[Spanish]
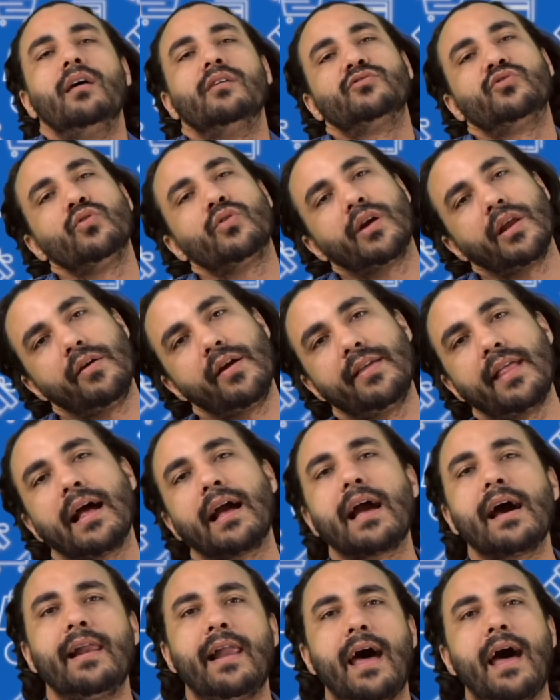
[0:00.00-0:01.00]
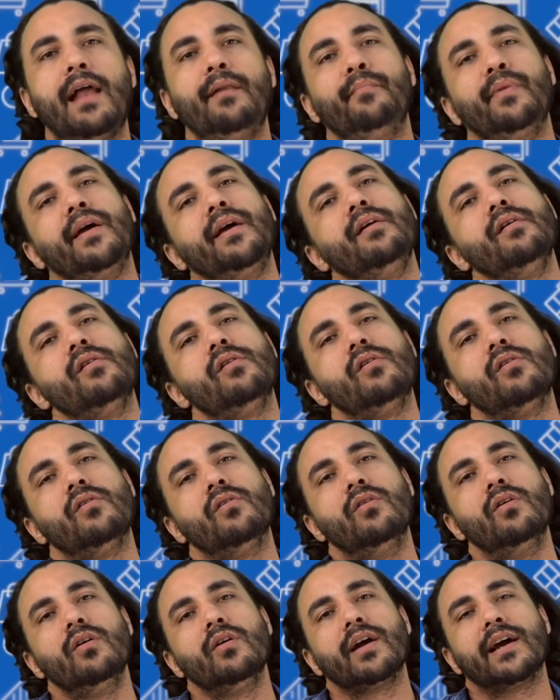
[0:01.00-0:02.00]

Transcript: suscríbete al canal, me dijo.